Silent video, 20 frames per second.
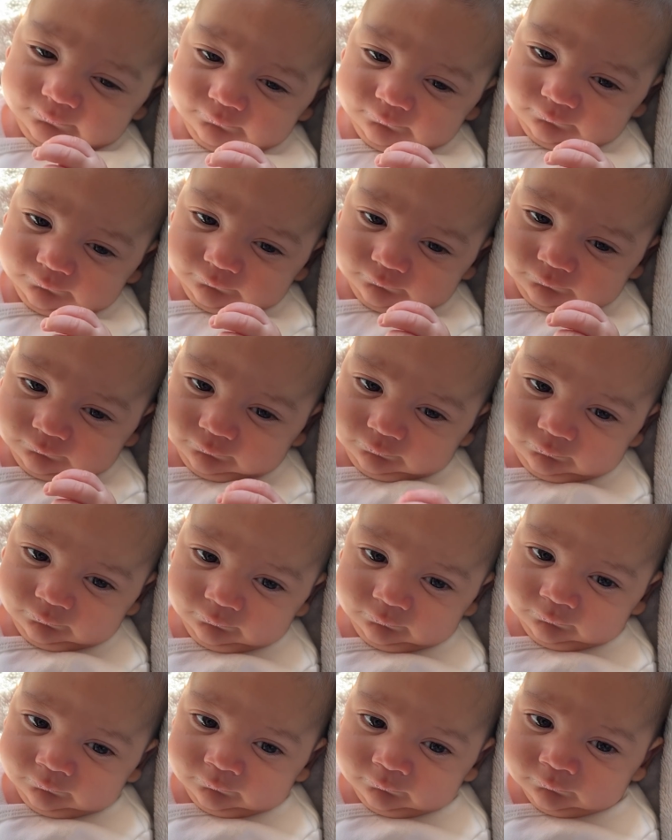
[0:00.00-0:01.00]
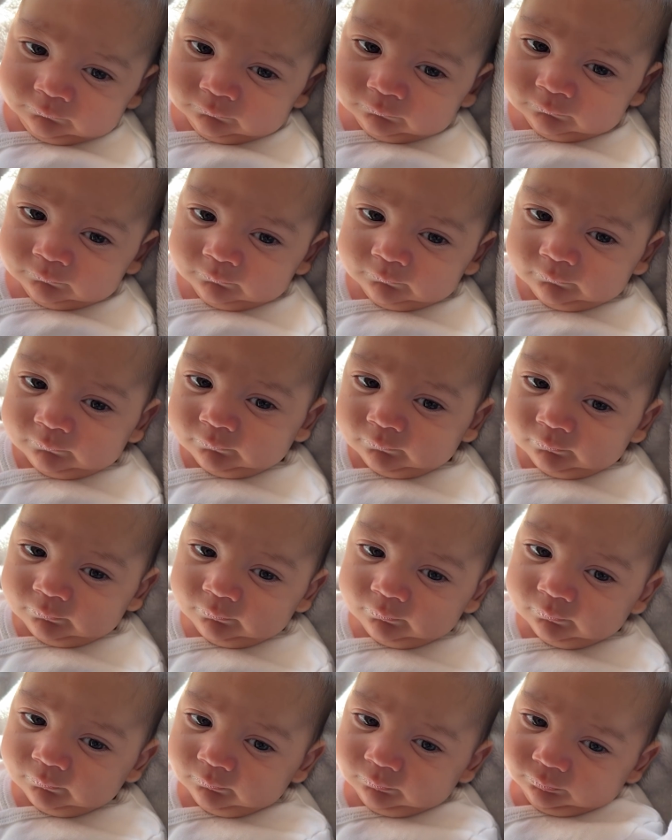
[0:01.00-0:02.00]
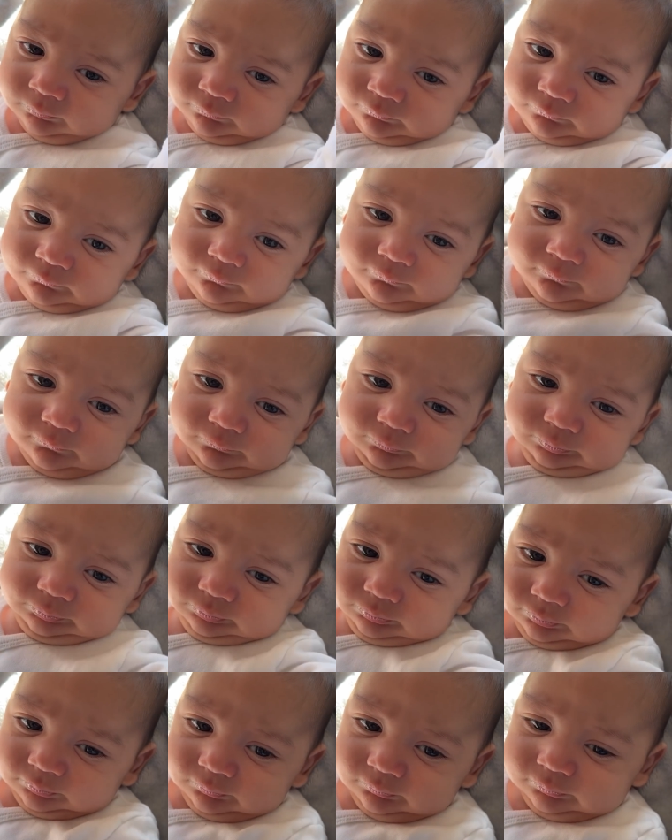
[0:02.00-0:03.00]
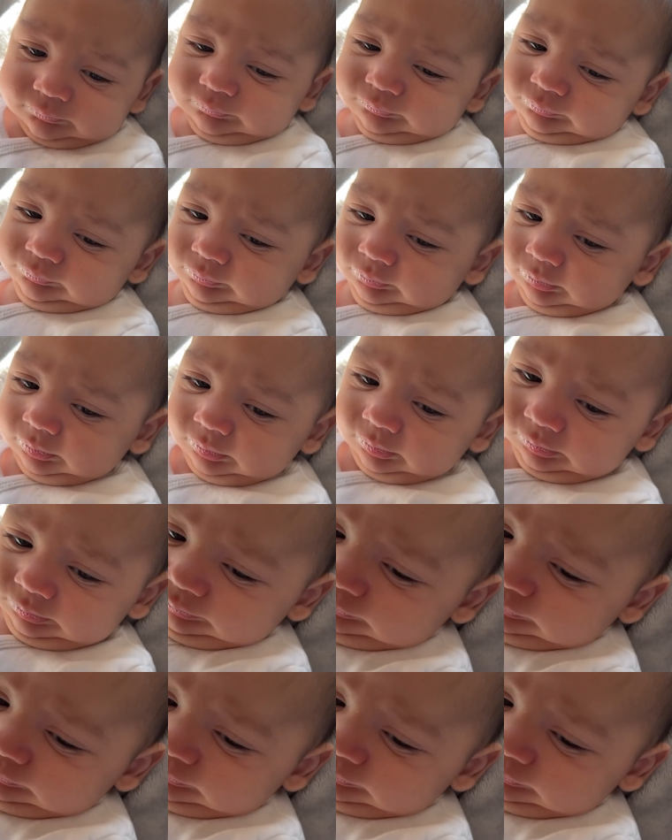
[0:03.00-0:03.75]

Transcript: Beijinho do Luca. Beijinho com cuspe.